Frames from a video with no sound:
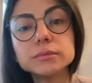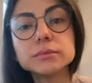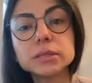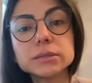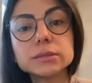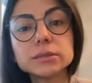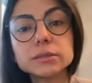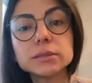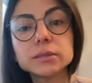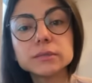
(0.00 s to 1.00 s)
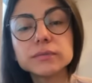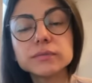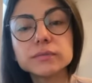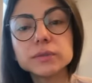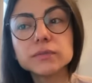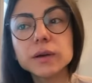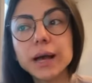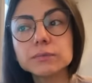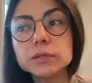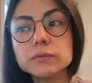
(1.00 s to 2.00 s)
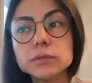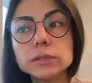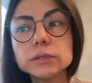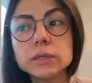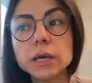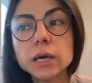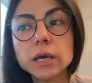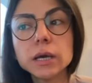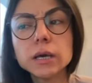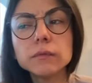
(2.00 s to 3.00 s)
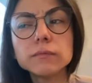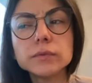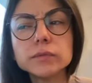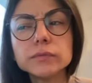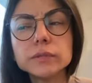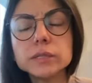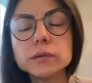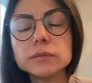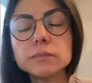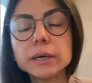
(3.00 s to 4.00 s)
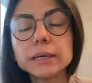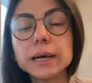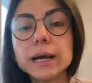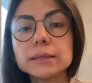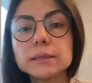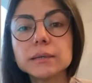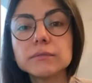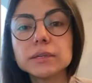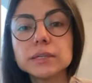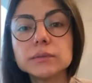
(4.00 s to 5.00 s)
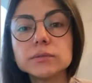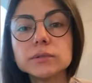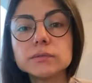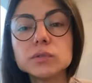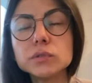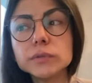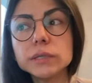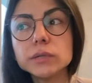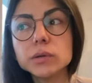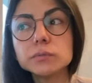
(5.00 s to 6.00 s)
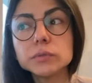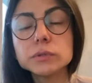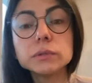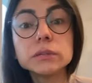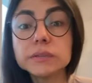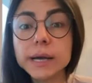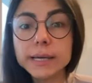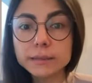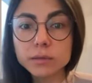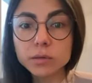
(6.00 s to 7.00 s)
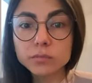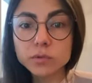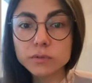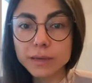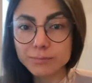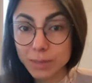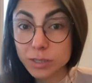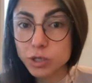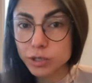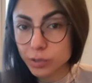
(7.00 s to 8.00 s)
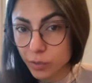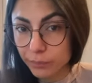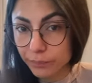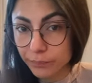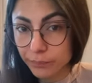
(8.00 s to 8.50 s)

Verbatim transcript: Das, äh, ich frage mich wirklich, wieso wir nicht auf die Barrikaden gehen, weil uns wird so viel genommen, uns wird die Freiheit genommen, uns werden Menschen genommen.